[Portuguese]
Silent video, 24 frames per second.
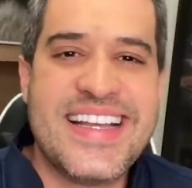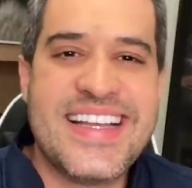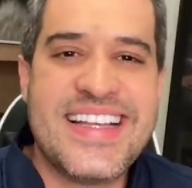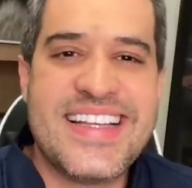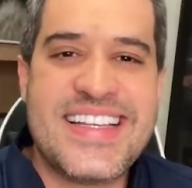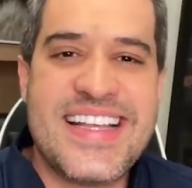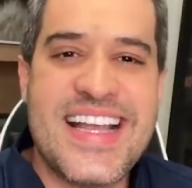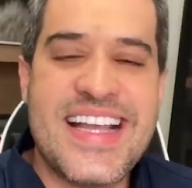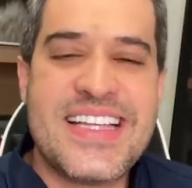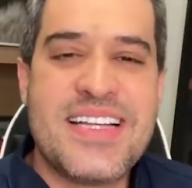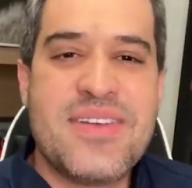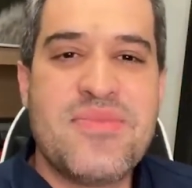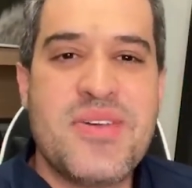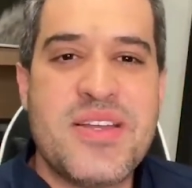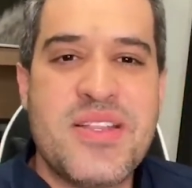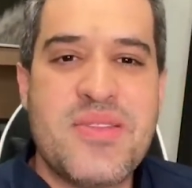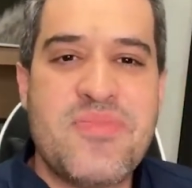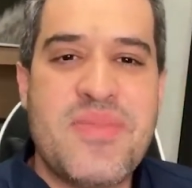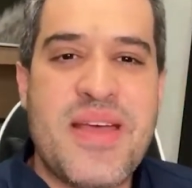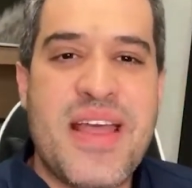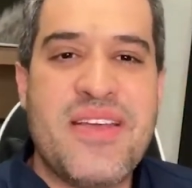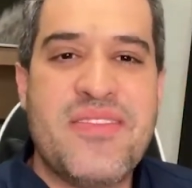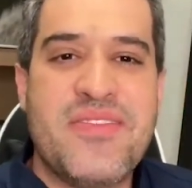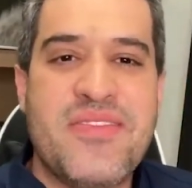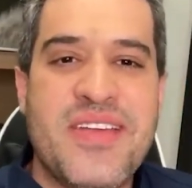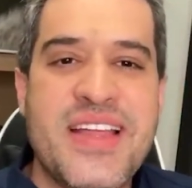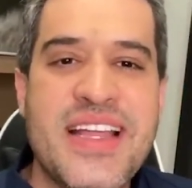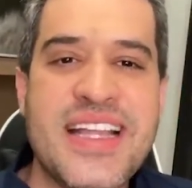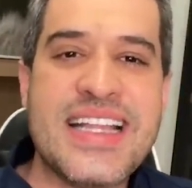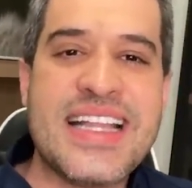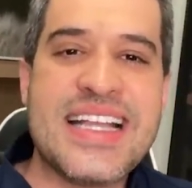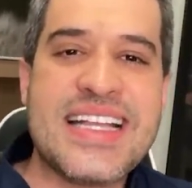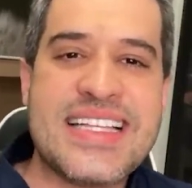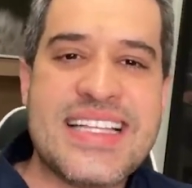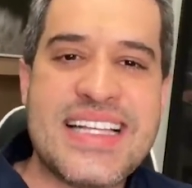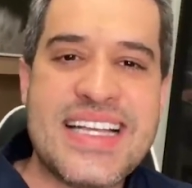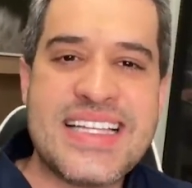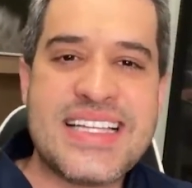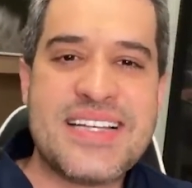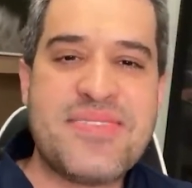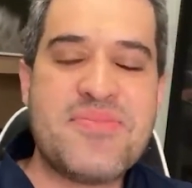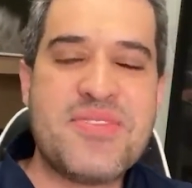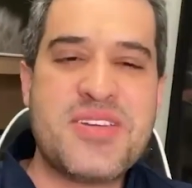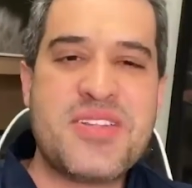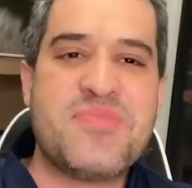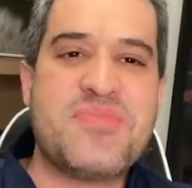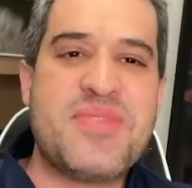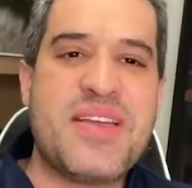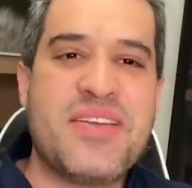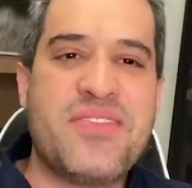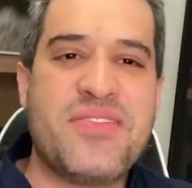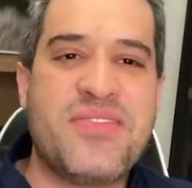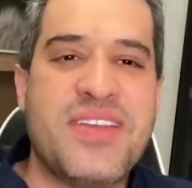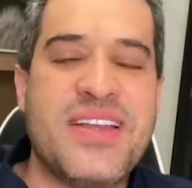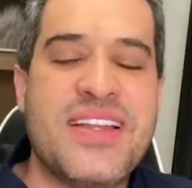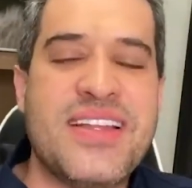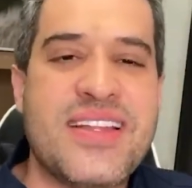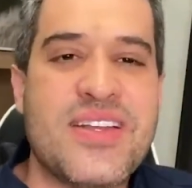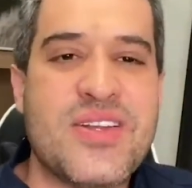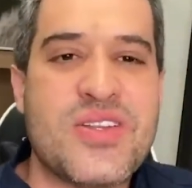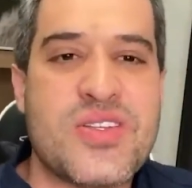Seja muito bem-vinda, seja muito bem-vinda.